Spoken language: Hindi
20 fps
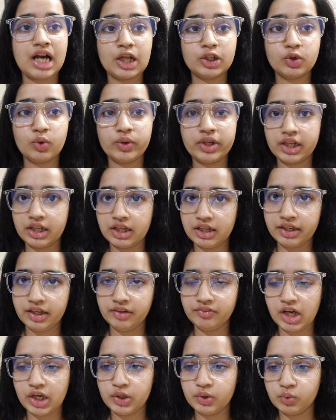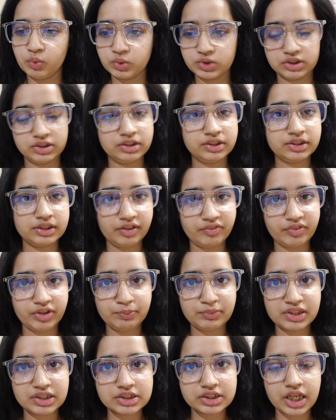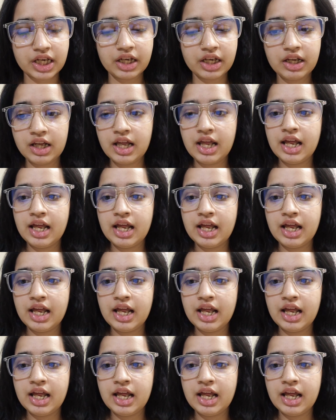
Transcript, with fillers: रात को निकलने वाली हूँ उसी दिन डिलीवरी मिल जाए